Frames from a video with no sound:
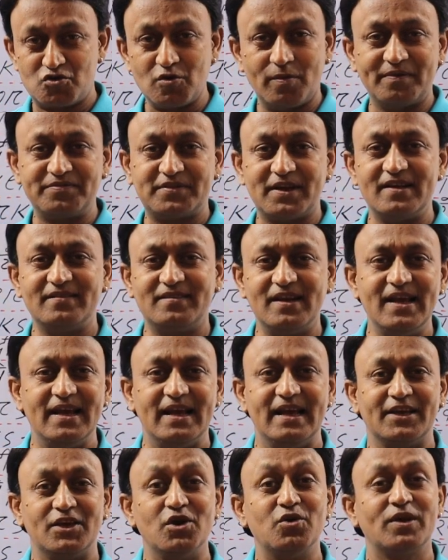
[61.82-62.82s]
शुभ अवसर इसलिए
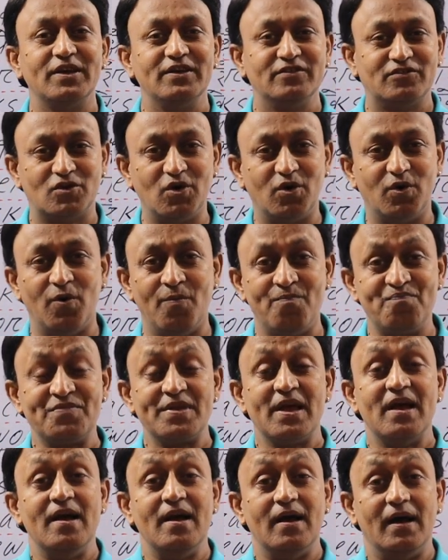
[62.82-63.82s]
है क्योंकि इसको
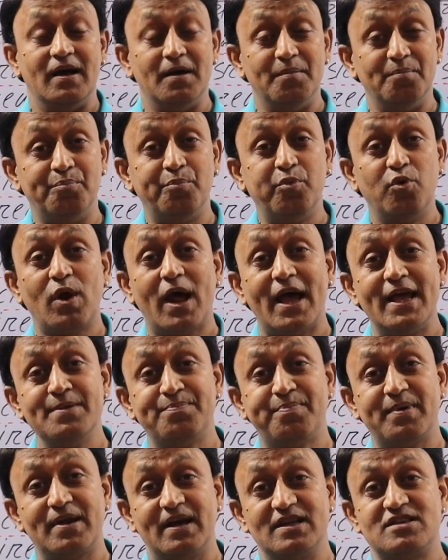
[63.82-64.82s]
बुराई
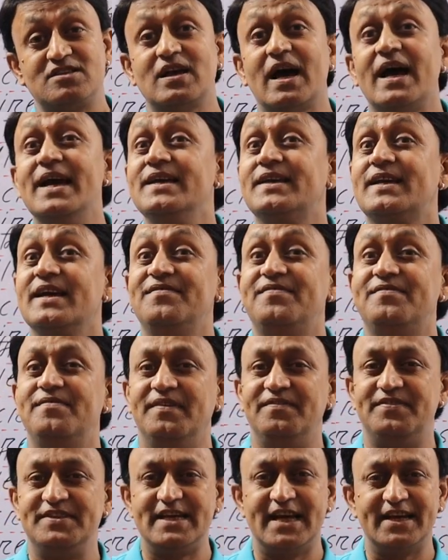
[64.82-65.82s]
पर अच्छाई के
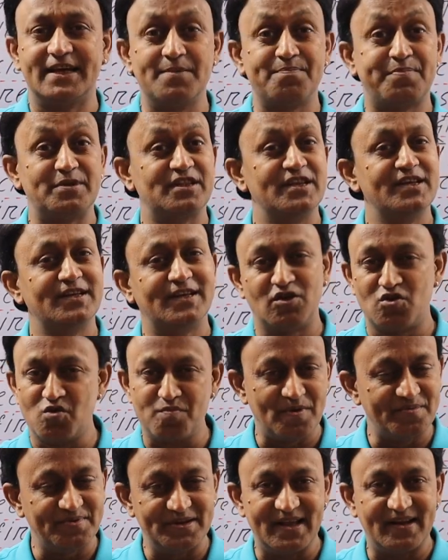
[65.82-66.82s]
विजय के प्रतीक के
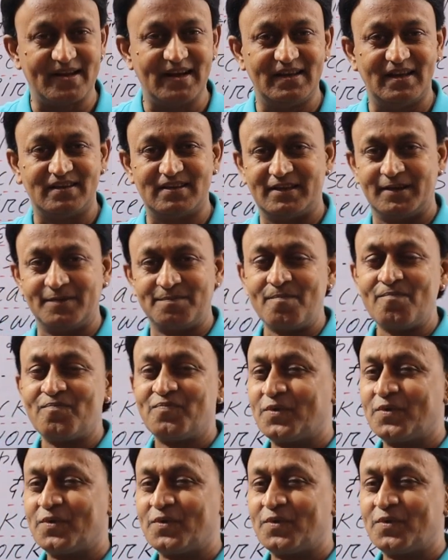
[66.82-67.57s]
रूप में भी देखा जाता है